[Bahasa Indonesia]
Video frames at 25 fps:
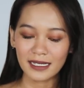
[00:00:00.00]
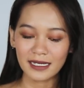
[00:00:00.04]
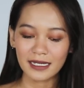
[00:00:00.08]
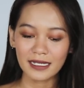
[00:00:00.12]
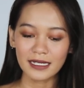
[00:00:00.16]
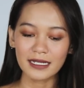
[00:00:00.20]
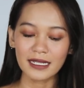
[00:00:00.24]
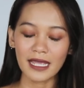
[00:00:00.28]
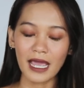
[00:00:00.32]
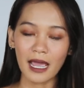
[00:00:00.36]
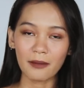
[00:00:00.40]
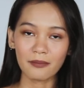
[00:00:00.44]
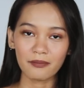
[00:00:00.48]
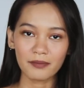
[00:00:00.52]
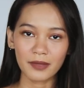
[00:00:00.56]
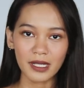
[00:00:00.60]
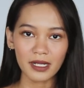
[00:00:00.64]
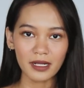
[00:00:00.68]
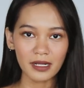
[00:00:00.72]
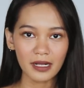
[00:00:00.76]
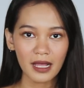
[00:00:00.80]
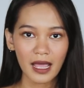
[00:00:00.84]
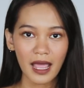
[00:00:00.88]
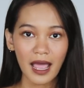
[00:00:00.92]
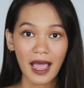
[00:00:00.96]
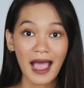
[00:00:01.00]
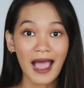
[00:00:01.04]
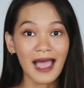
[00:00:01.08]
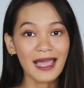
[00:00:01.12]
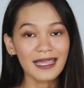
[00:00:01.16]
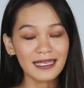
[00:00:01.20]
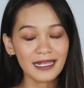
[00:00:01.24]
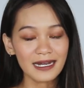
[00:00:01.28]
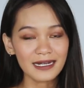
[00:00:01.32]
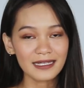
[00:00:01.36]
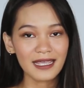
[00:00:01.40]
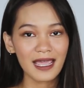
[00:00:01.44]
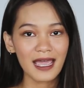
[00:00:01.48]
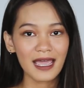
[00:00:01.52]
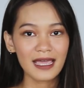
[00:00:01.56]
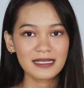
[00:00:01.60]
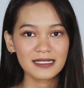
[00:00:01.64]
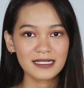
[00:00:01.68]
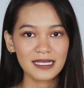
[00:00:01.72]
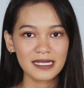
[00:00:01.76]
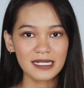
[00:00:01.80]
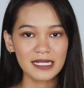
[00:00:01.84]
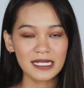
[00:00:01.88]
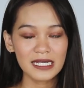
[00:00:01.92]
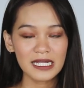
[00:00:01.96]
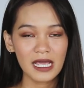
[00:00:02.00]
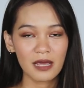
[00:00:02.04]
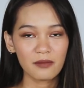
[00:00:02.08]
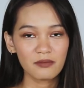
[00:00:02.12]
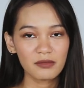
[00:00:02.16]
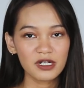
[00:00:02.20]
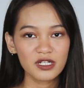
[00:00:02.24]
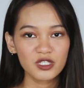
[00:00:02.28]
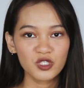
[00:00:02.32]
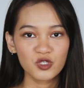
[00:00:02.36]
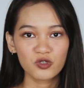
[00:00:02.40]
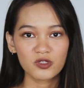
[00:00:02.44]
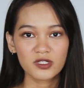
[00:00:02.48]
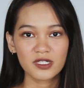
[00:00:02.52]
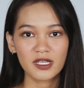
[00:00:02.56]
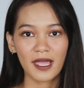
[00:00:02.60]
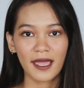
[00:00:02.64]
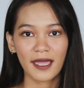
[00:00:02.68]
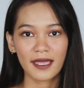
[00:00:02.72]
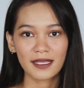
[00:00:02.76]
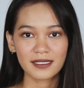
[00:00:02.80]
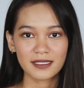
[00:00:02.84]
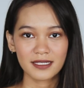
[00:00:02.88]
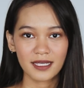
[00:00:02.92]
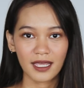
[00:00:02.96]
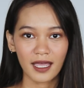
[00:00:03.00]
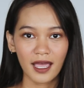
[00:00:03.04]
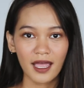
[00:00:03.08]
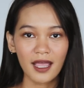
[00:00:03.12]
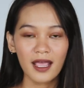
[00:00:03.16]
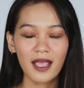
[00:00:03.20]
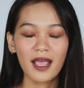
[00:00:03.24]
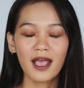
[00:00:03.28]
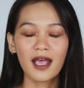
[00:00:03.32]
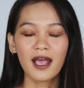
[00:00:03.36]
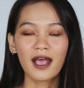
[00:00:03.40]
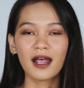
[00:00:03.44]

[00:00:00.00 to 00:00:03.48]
Jadi diambil airnya aja nih, diambil jusnya aja.